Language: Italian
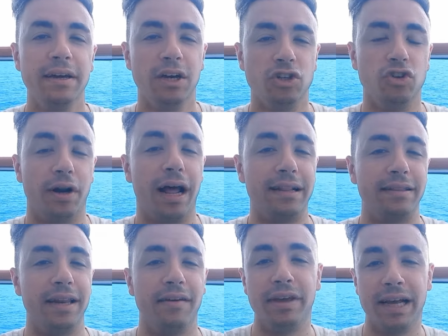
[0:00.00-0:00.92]
giornata di
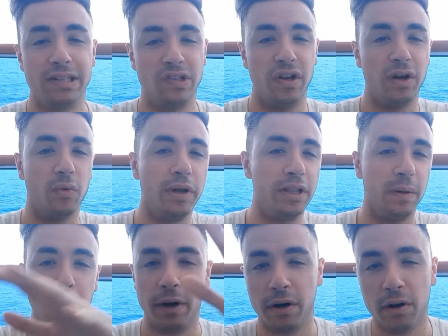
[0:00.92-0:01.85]
navigazione, quindi
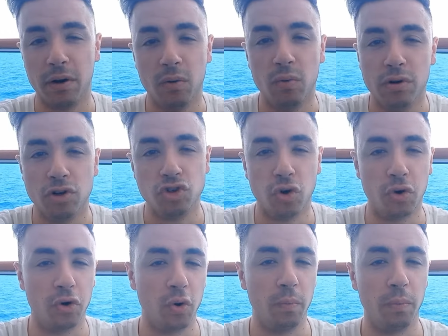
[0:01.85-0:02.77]
per un
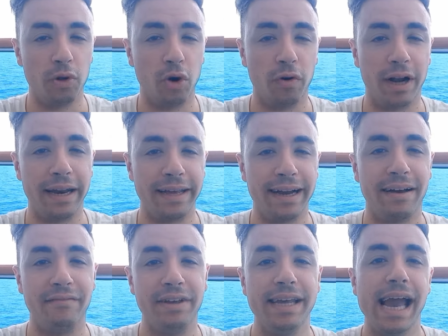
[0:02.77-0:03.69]
giorno non potrò
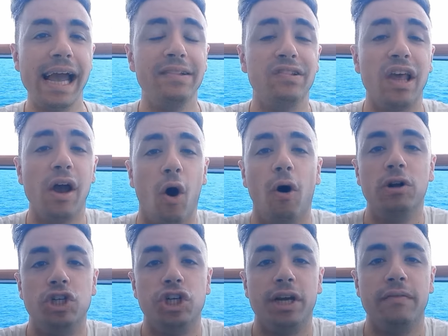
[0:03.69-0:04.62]
caricarvi niente.
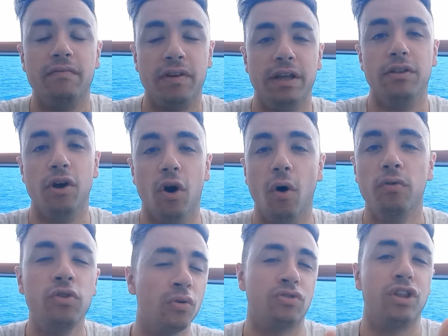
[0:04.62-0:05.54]
Oggi video
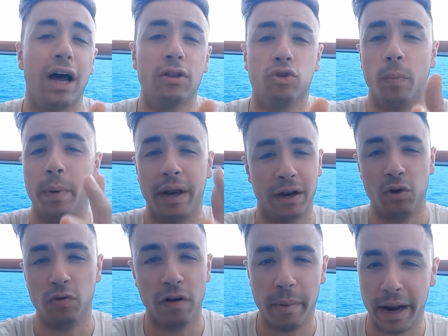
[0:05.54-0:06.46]
non tanto per
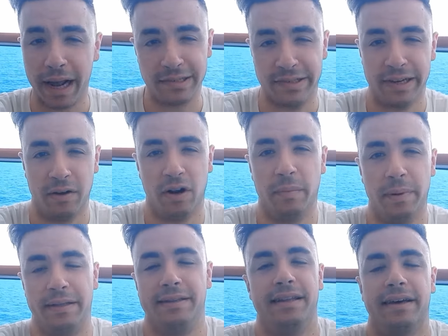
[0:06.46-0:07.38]
Juve Brest, che è una
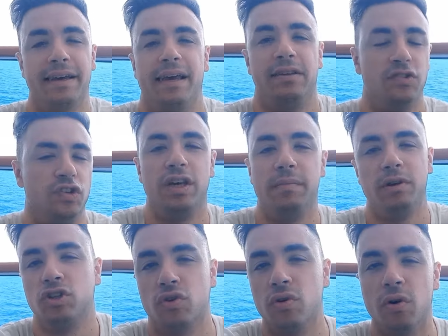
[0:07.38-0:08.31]
partita che sì, mi
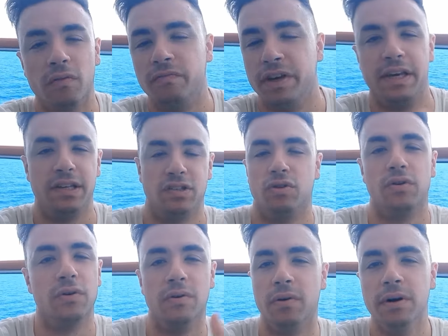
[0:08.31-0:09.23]
sono
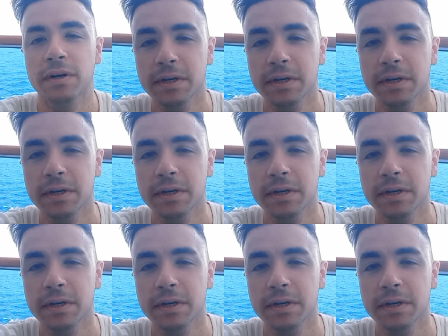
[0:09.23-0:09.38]
visto